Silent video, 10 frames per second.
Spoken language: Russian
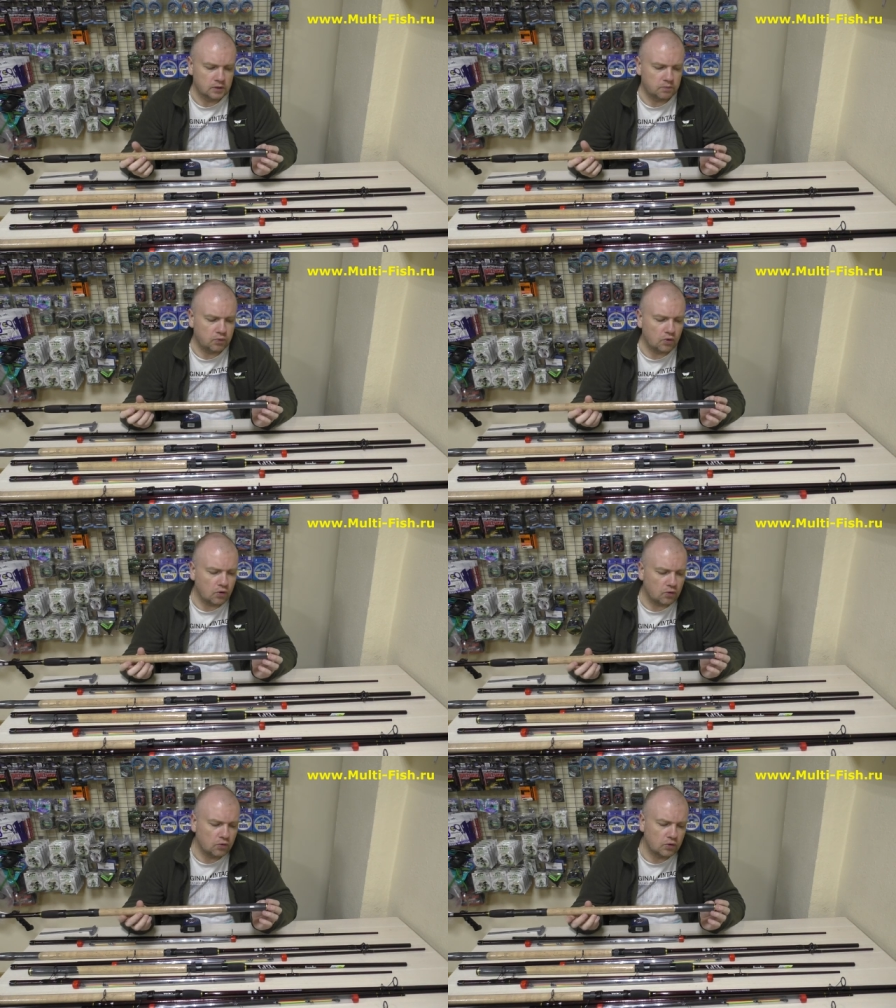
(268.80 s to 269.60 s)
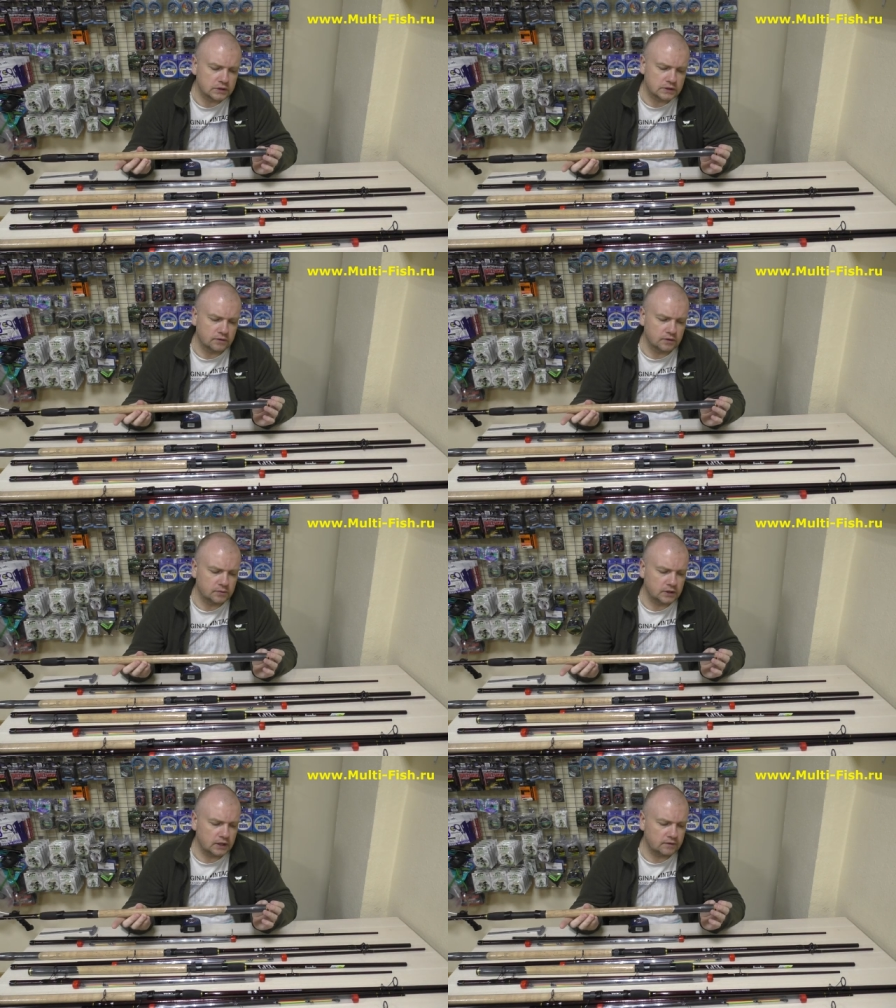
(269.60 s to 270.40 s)
по
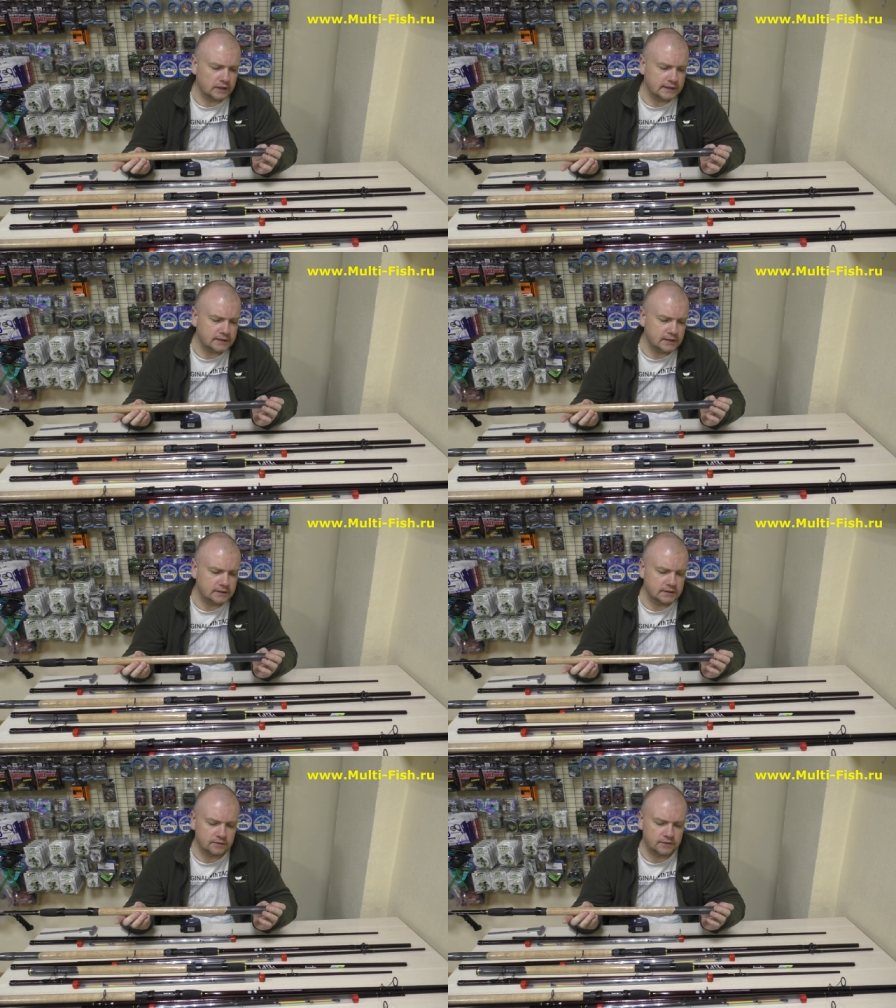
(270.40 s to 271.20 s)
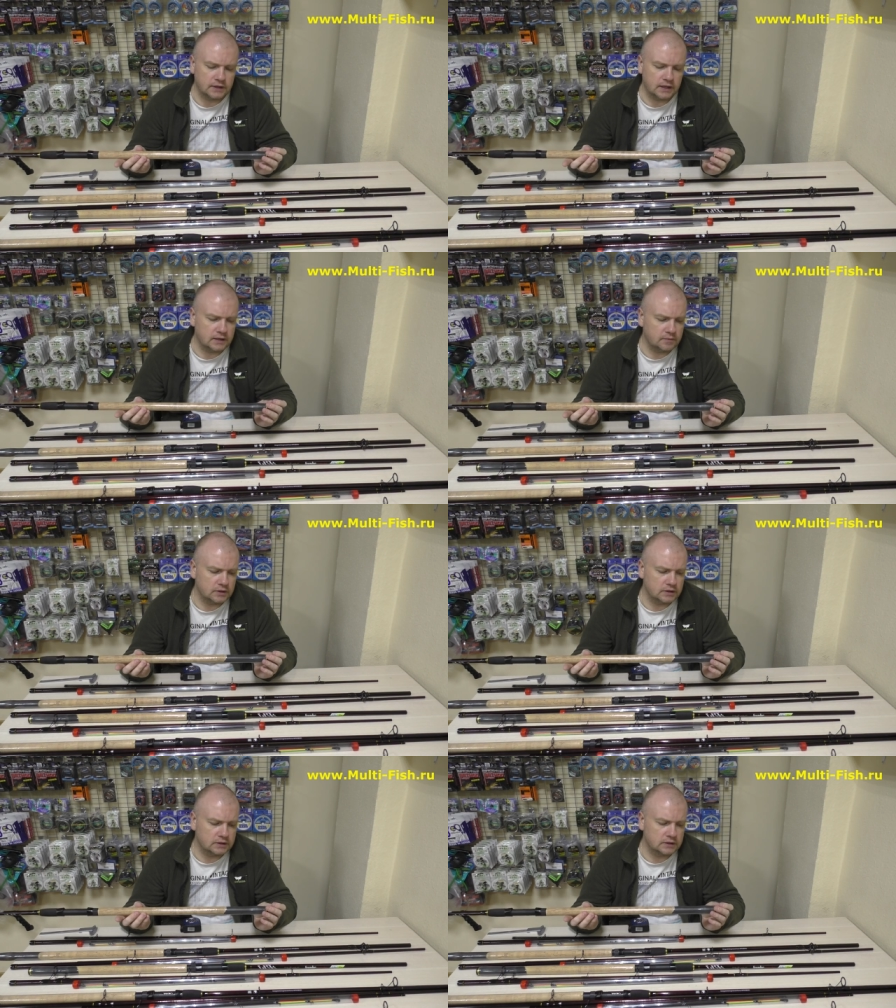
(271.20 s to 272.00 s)
отзывам, да, владельцев, я
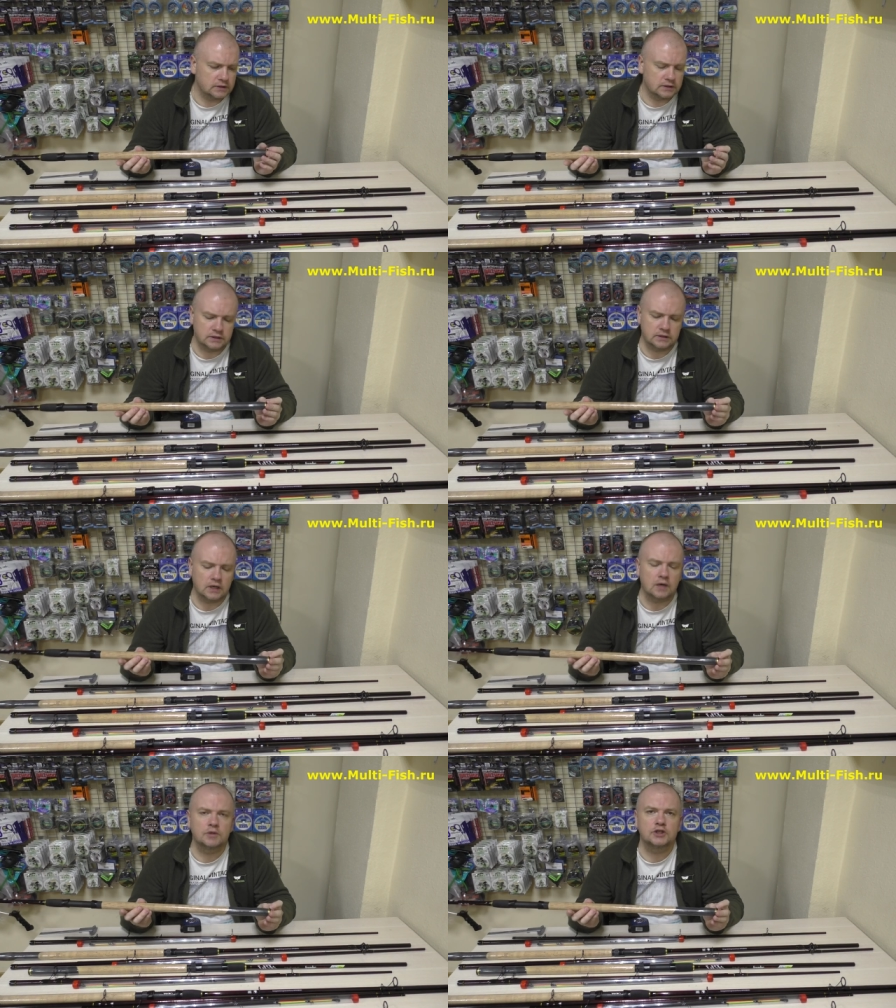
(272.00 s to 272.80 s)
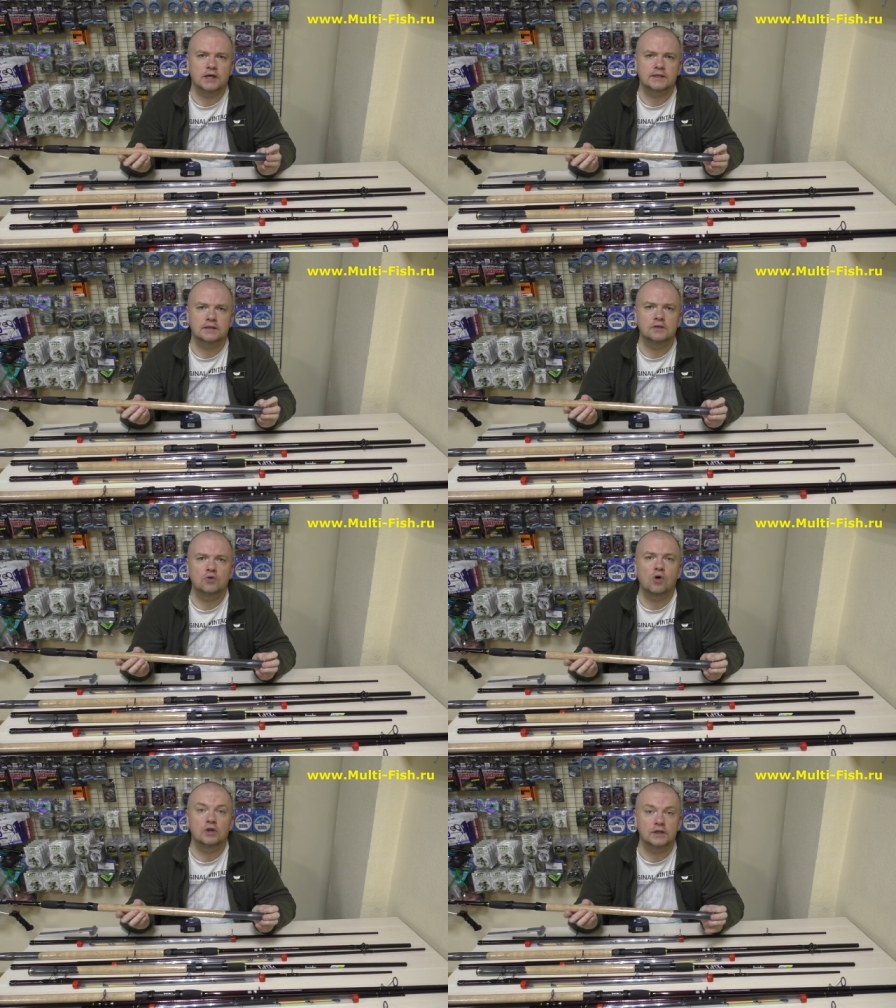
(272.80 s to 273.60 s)
ими как бы часто
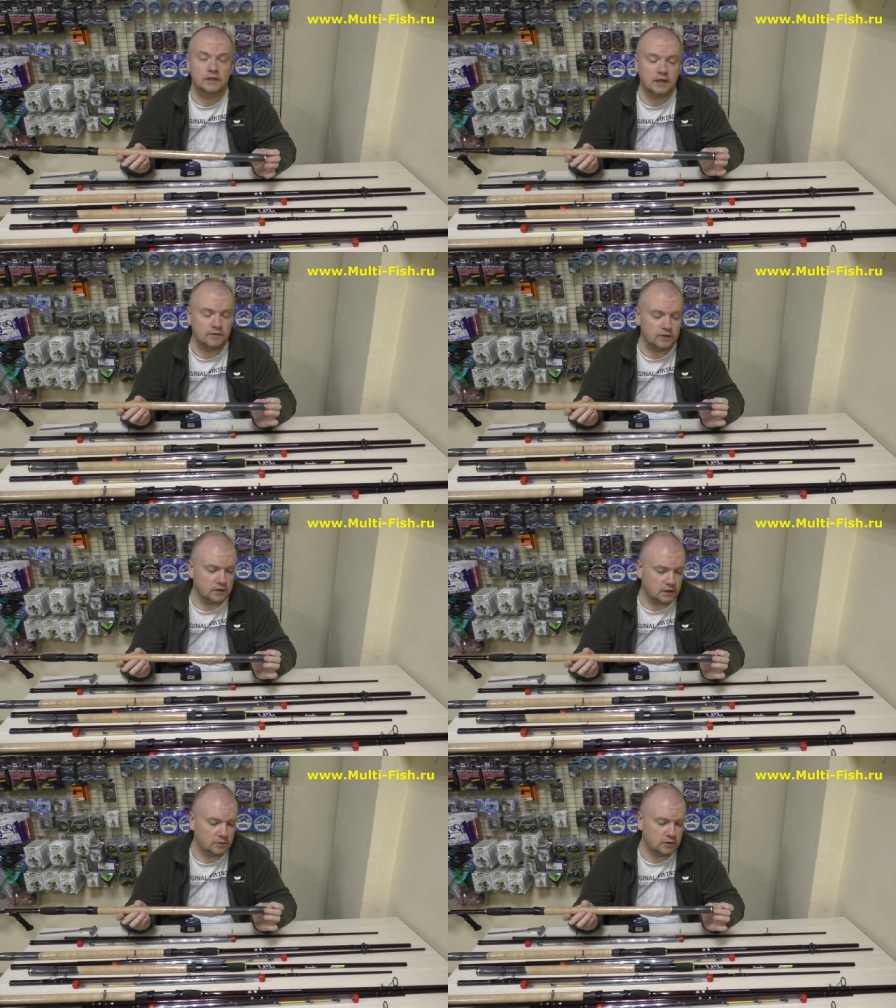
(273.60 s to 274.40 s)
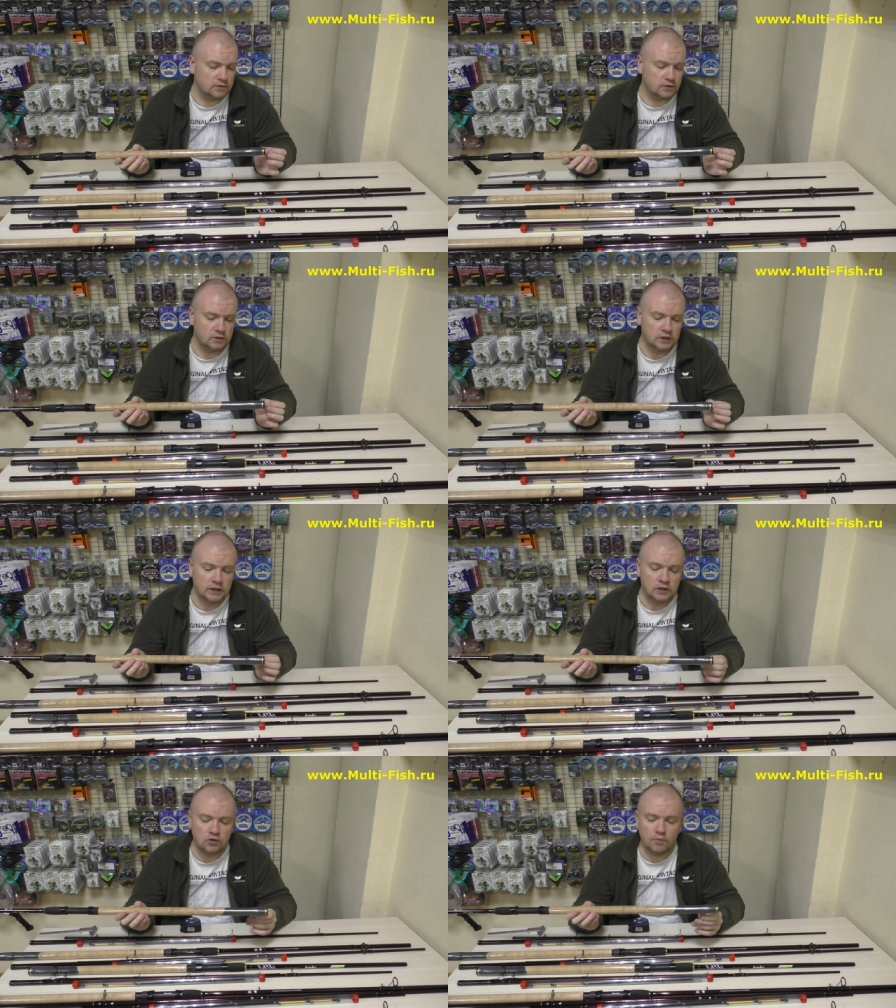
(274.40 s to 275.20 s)
долго не ловил, я имею в виду,
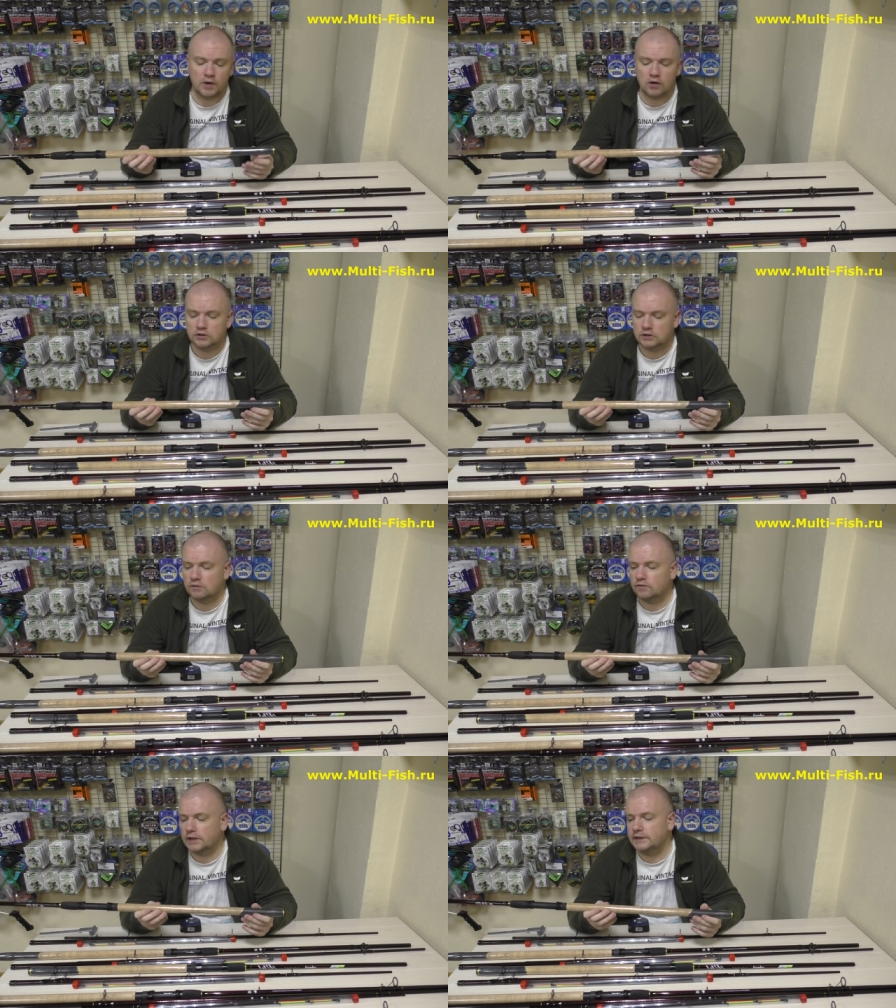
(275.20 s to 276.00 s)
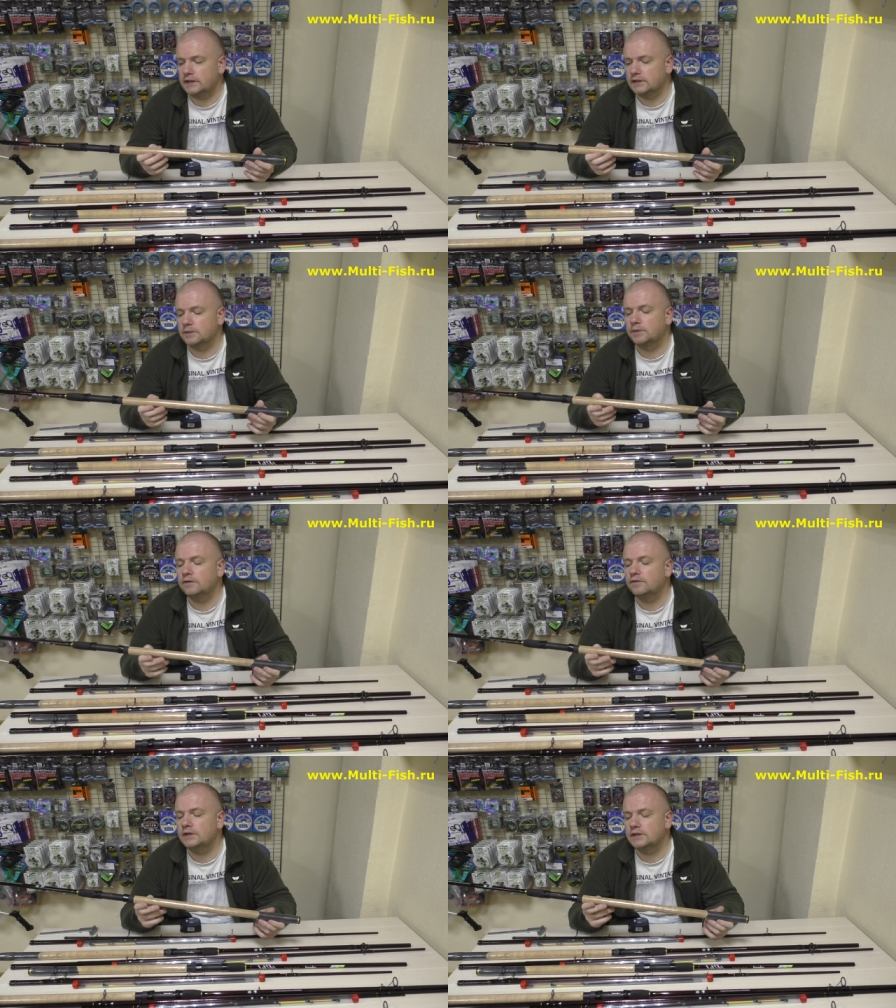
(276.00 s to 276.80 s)
но по отзывам владельцев
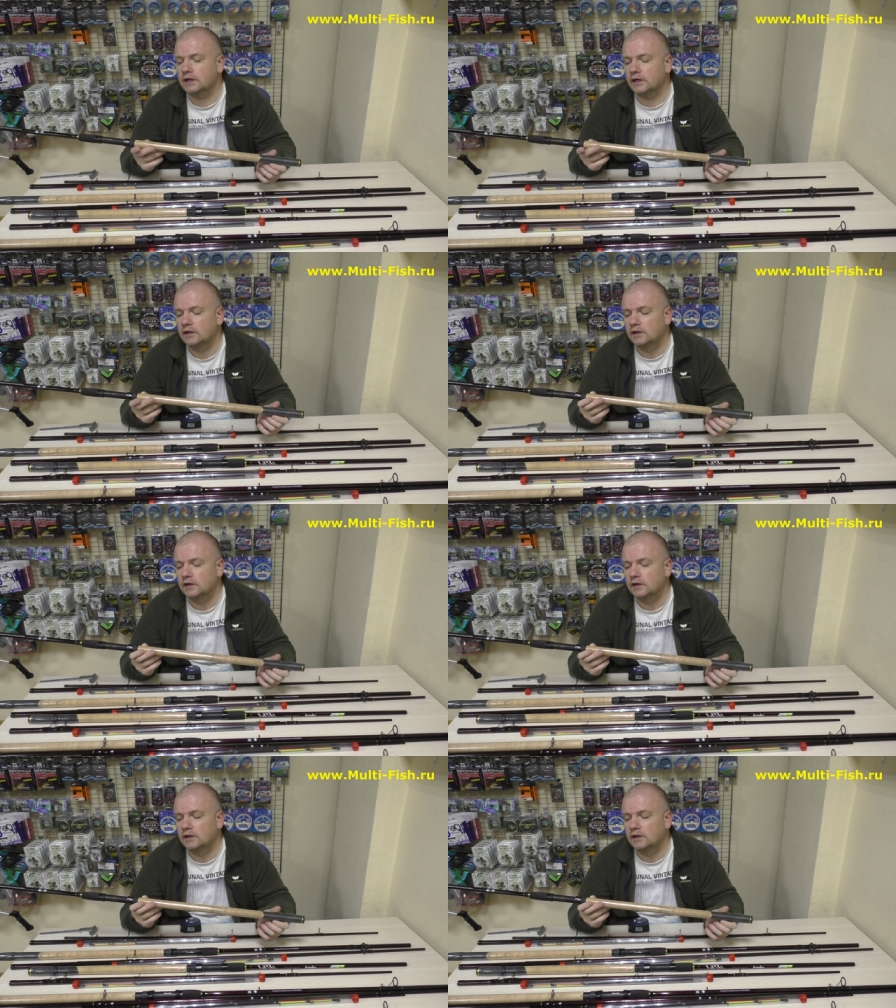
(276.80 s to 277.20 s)
и видя